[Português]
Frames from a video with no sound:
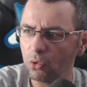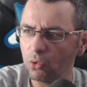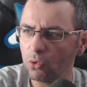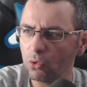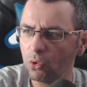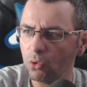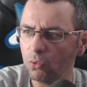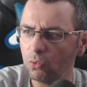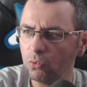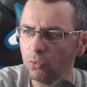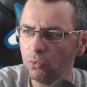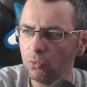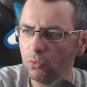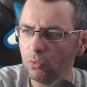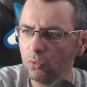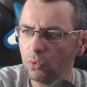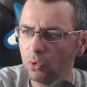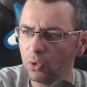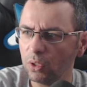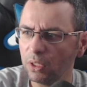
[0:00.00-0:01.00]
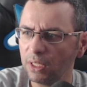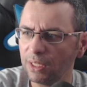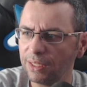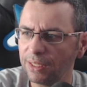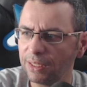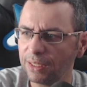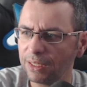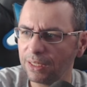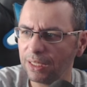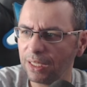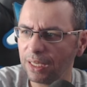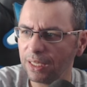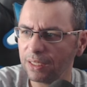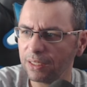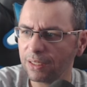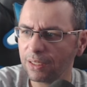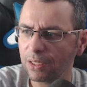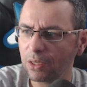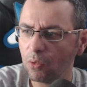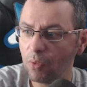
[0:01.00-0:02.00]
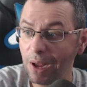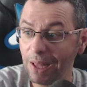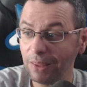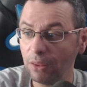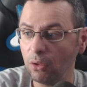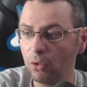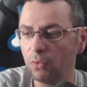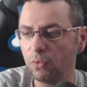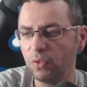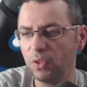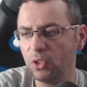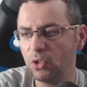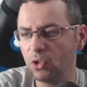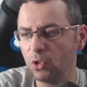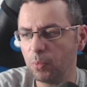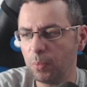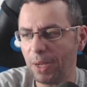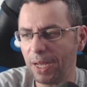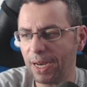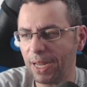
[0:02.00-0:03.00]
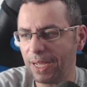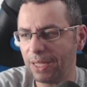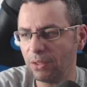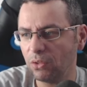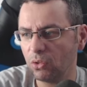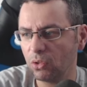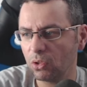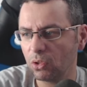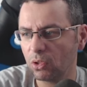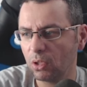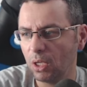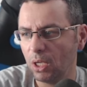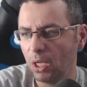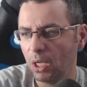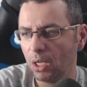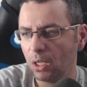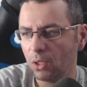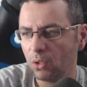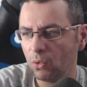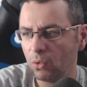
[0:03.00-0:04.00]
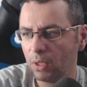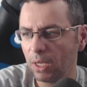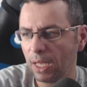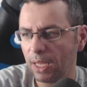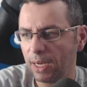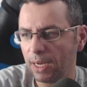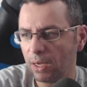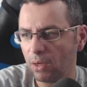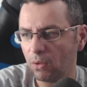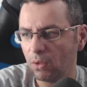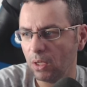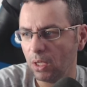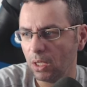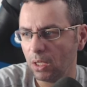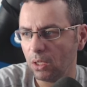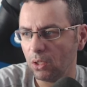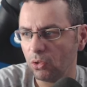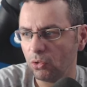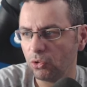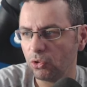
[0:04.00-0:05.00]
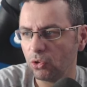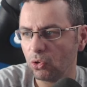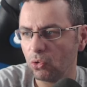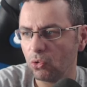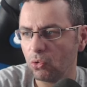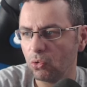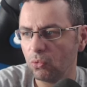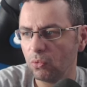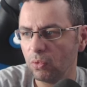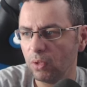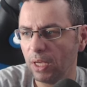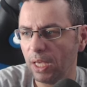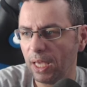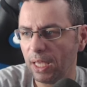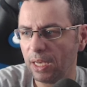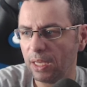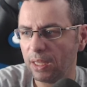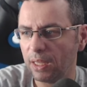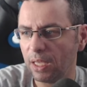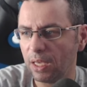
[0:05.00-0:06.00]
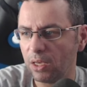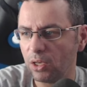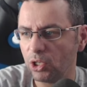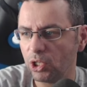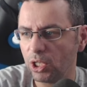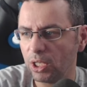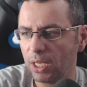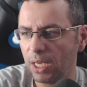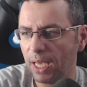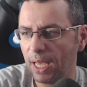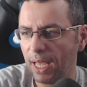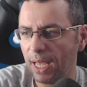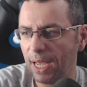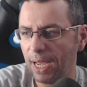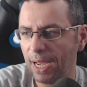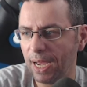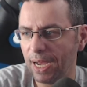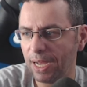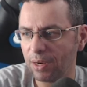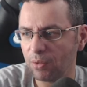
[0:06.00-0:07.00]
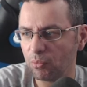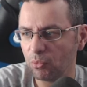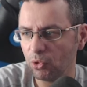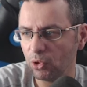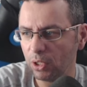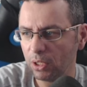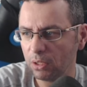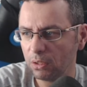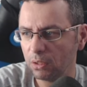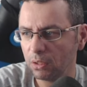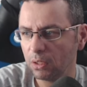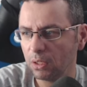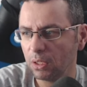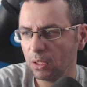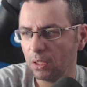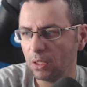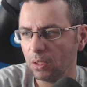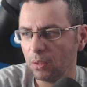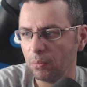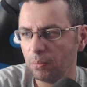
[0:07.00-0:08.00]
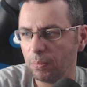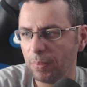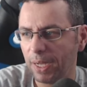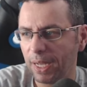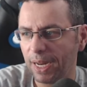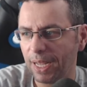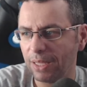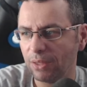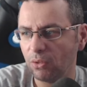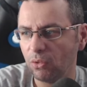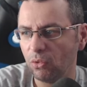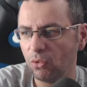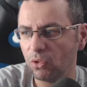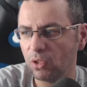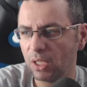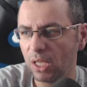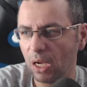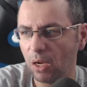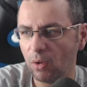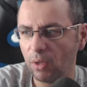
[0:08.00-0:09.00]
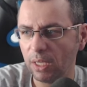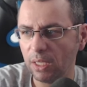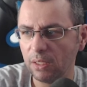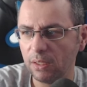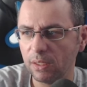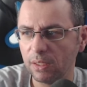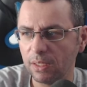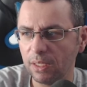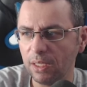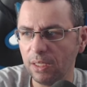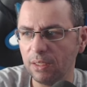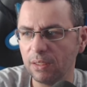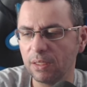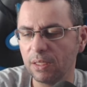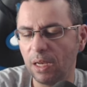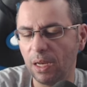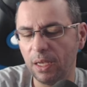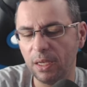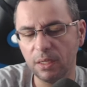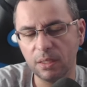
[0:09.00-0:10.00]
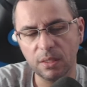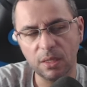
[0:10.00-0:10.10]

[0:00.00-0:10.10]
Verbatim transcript: com um, dois, três, quatro vídeos parados no canal. Eu estou com um Heritage Armor, parada dos Tauren, Sim Slayers,